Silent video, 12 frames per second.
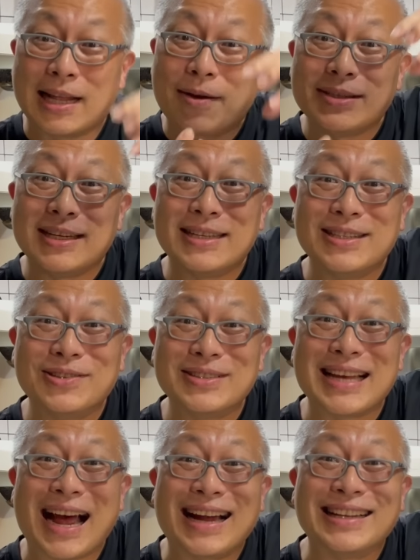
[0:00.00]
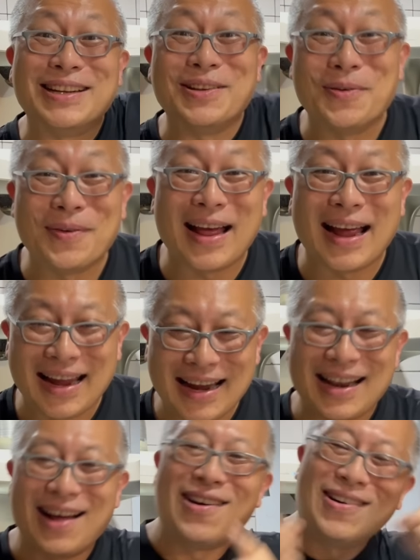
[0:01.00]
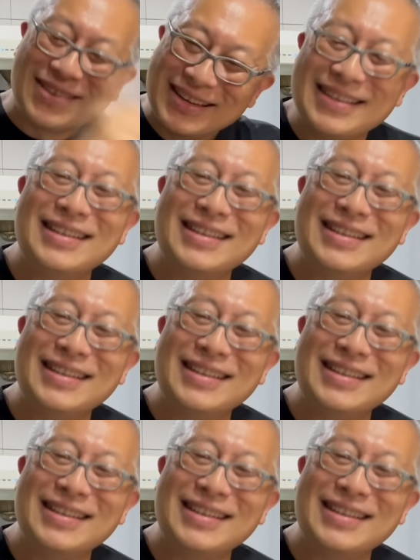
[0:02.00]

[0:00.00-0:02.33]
台湾茄子都是长的，对不对？然后。